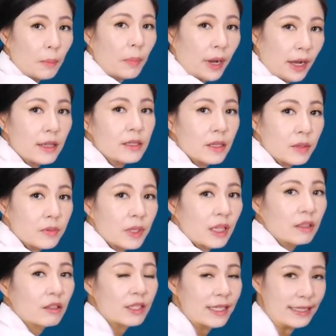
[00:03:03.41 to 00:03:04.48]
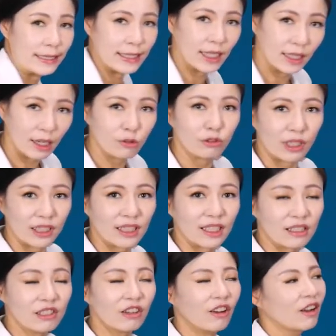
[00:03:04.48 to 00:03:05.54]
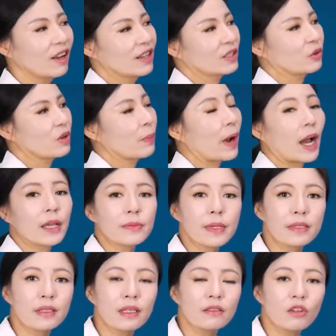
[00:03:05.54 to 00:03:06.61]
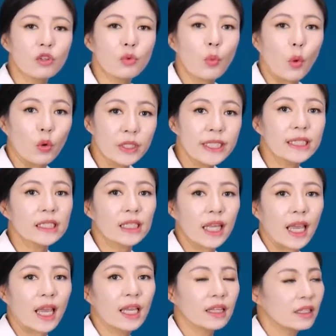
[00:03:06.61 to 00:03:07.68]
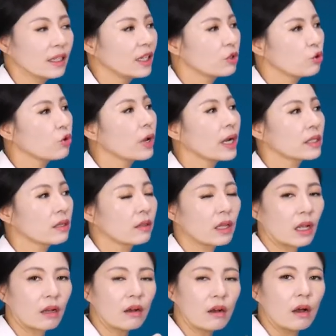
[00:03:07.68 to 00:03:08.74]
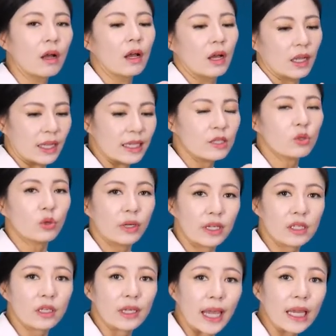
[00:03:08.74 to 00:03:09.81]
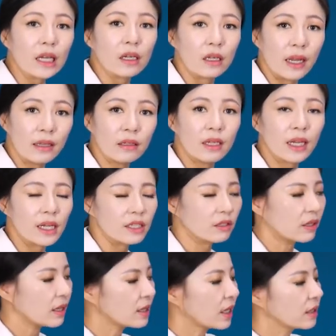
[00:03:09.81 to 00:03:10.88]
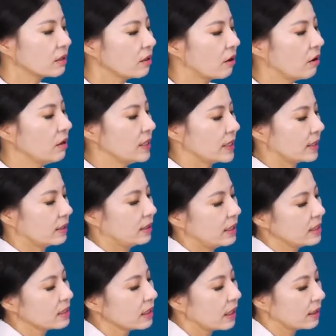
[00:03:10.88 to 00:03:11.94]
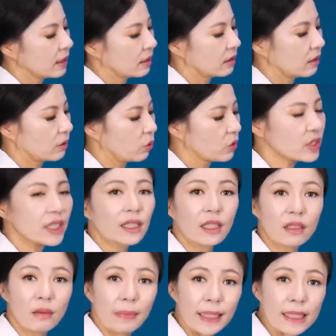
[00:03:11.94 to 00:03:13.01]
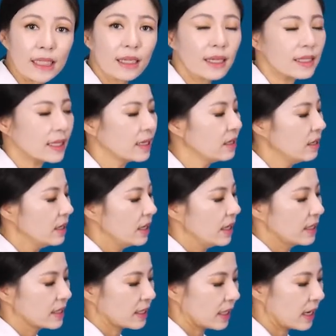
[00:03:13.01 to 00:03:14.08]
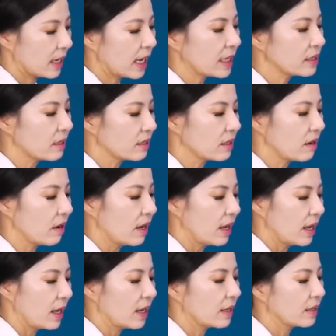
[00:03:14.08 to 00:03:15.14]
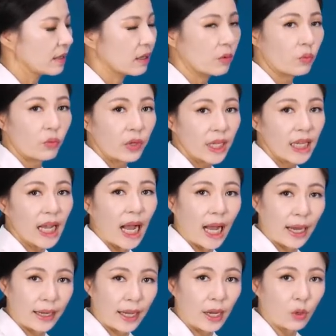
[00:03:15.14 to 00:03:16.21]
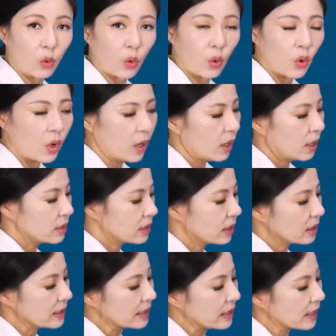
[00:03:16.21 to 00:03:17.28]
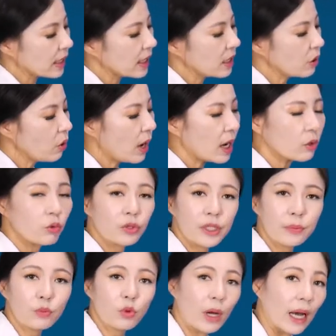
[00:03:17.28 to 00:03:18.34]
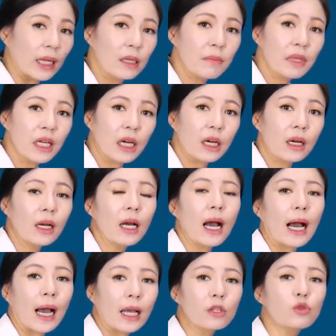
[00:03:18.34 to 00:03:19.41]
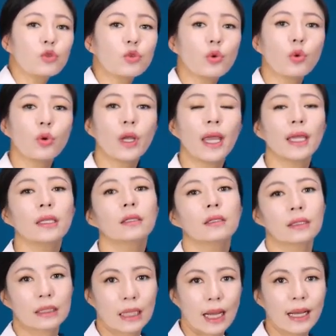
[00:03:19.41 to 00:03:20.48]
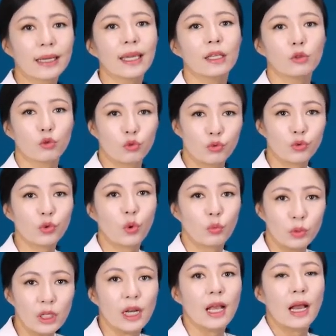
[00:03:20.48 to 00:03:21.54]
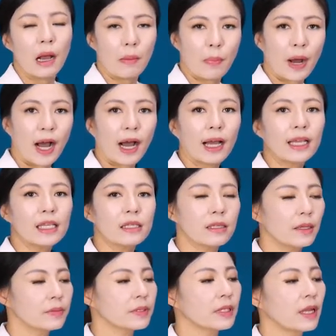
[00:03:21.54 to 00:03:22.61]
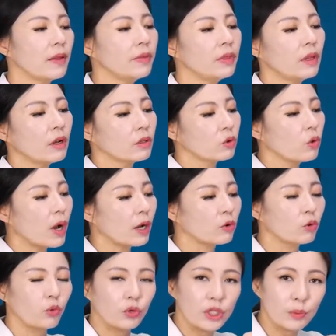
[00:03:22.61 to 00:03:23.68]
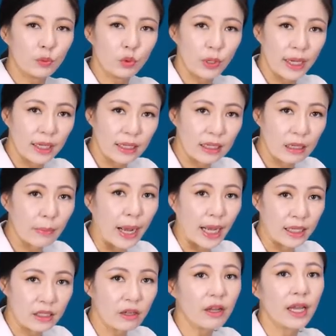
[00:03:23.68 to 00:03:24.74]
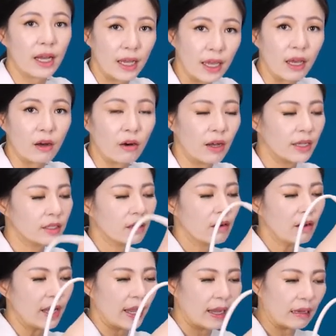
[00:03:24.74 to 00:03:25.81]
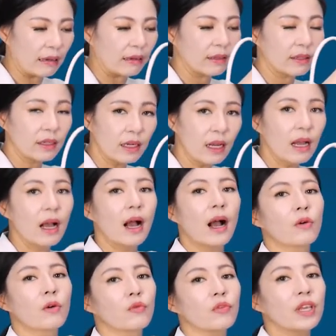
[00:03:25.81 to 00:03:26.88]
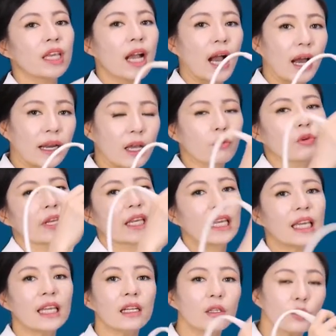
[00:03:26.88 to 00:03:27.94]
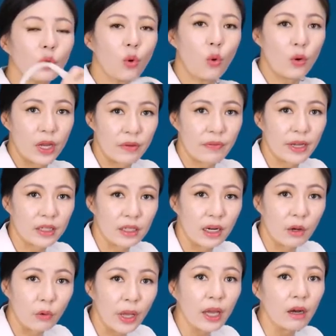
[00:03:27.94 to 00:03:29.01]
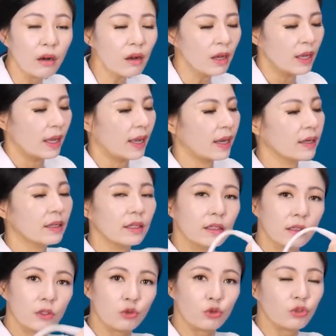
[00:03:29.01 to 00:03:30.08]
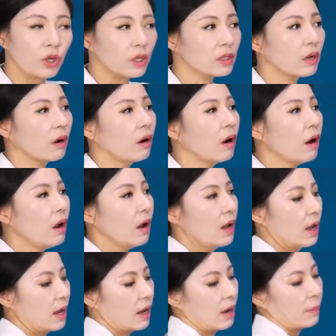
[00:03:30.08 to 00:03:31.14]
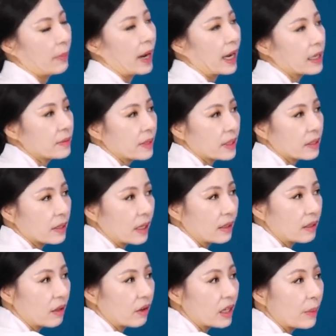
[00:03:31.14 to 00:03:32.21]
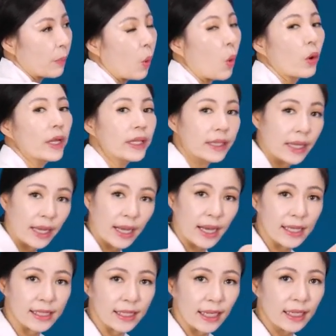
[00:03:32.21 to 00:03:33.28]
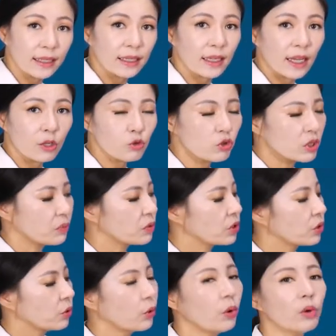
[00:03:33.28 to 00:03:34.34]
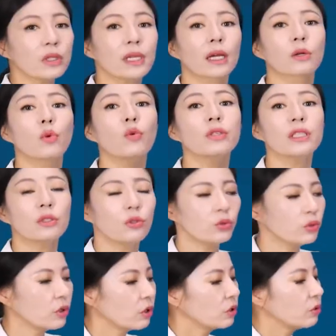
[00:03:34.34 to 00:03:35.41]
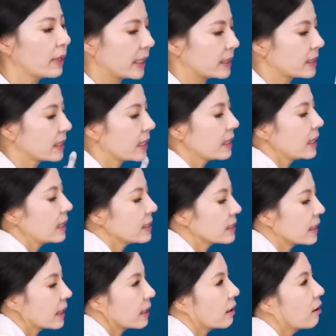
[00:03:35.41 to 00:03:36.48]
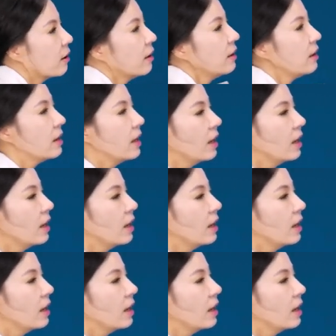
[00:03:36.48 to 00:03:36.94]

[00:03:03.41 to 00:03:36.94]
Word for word: 바이세스 텐던이 짠하고 나타났죠? 그래서 우리 바이세스 텐던을 보실 때 특히 주의하셔야 될 거, 인소네이션 앵글 핸드링 하셔야 된다는 거, 즉 트랜스가 됐던 롱지가 됐던 마찬가지예요. 스캔하셔서 앵글을 위아래로, 즉 스킨과 90도 아닙니다. 안쪽에 있는 타겟 구조물, 바이셉스 텐던과 90도 앵글이 맞아야 해요. 해서 앵글을 위아래 우리 힐토 이펙트라고 해요. 앵글을 주셔서 바이세스텐더니 보일 때까지 핸들링 해주십시오. 자, 롱지튜디널도 마찬가지예요.